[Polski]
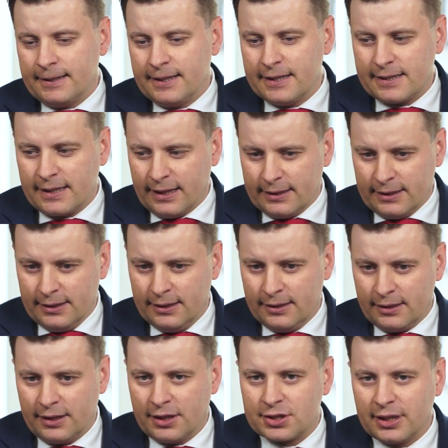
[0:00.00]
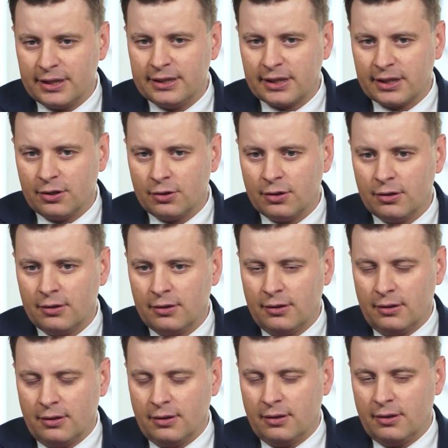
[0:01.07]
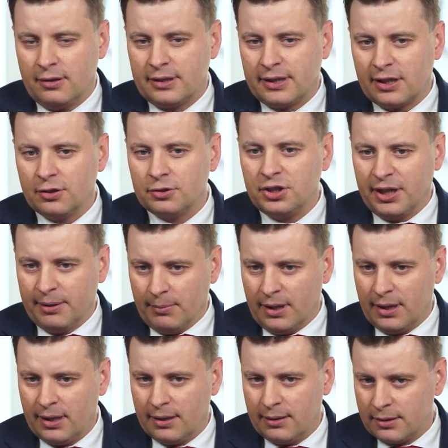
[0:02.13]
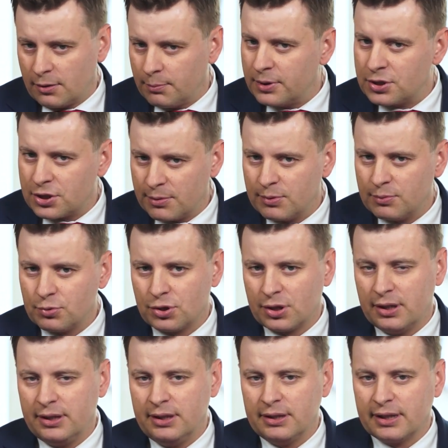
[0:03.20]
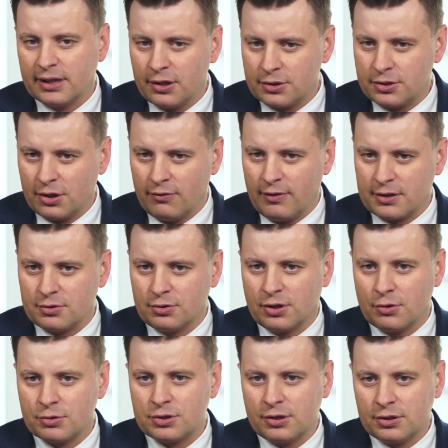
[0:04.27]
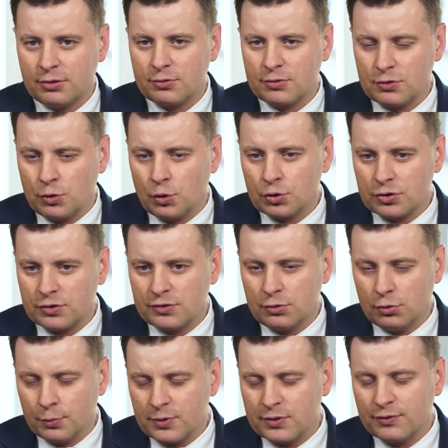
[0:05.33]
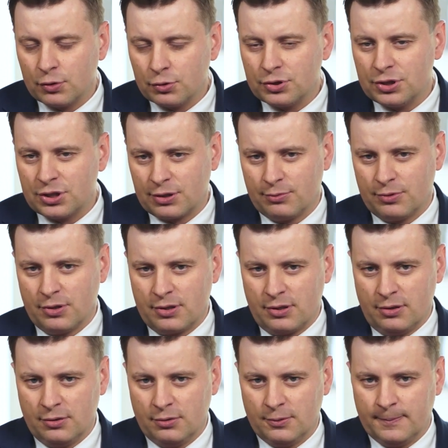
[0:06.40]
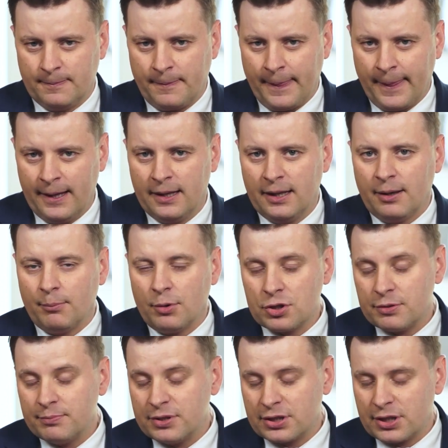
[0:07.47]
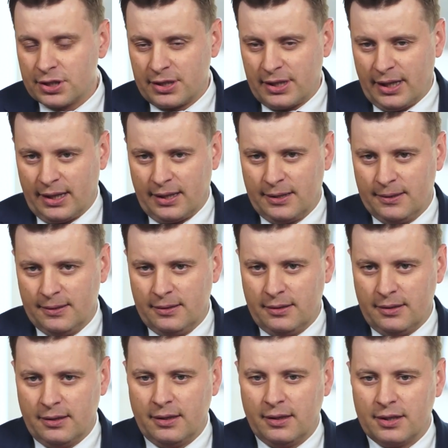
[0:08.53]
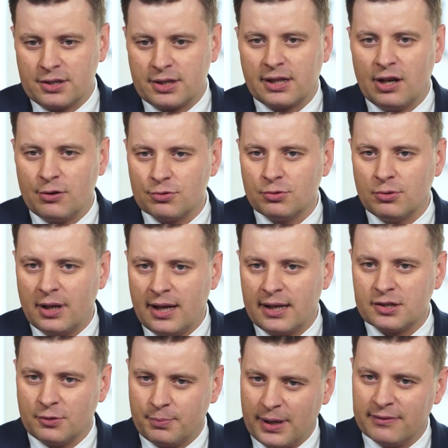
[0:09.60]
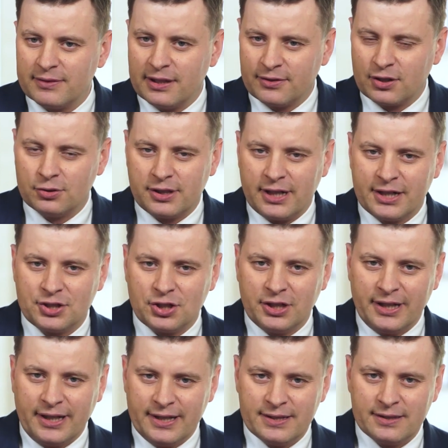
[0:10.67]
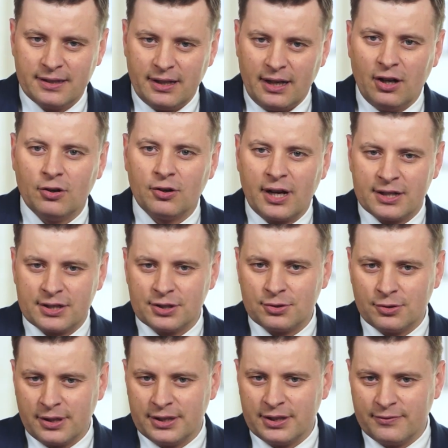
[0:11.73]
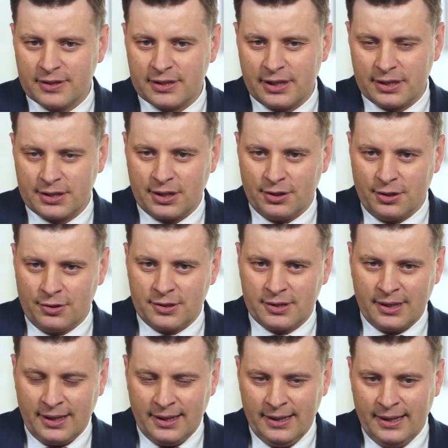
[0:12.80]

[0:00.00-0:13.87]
Niestety, jeżeli tego, tego nie ma, to będziemy musieli negocjować z drugą stroną lub zwrócić się do sądu. Może być też tak, że klauzula, co prawda w kontrakcie jest, ale okaże się ona niewystarczająca.